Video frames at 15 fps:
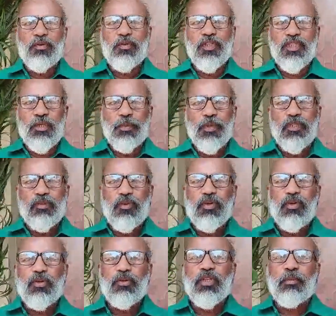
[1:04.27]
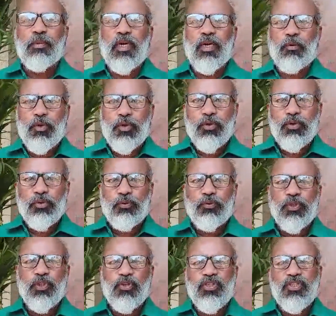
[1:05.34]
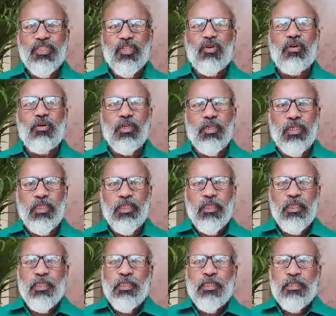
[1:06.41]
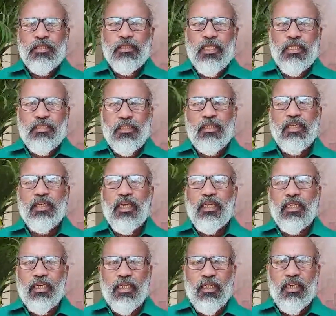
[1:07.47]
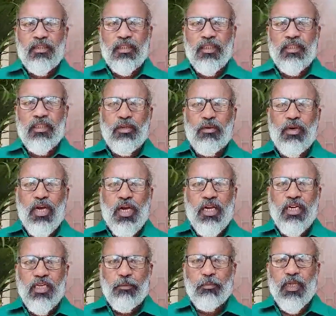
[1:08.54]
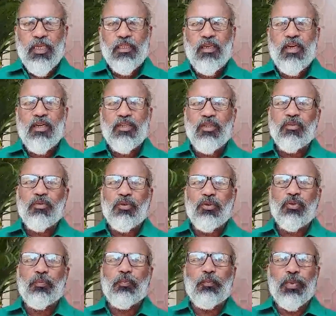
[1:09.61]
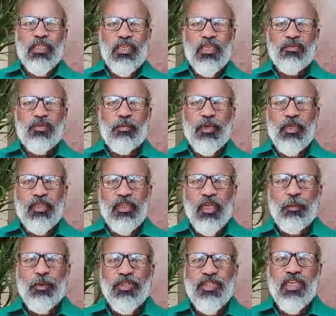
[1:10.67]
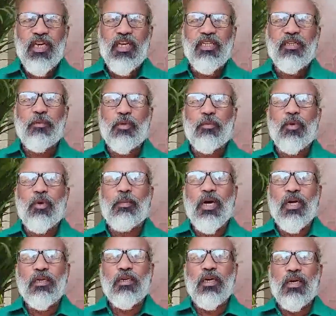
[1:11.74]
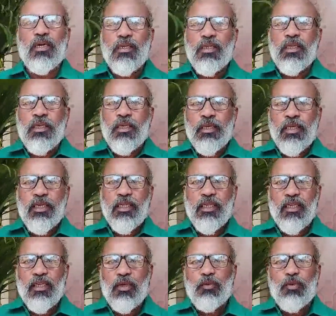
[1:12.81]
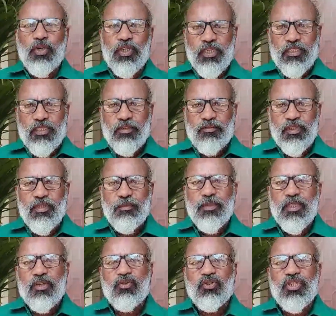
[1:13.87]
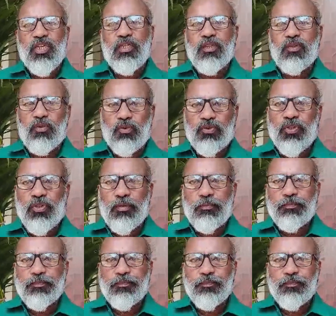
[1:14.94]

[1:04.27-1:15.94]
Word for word: గౌరవించి ప్రతి ఒక్కరూ తమ ఓటును వినియోగించుకోవాలని ఖచ్చితంగా ఎన్నికల తేదీన ఒక గంట మంది కాదనుకుంటూ ప్రజాస్వామ్యాన్ని గెలిపించే కార్యక్రమంలో భాగంగా ఎన్నికల్లో ఓటేసి విజయం చేకూర్చాలని కోరుతున్నాం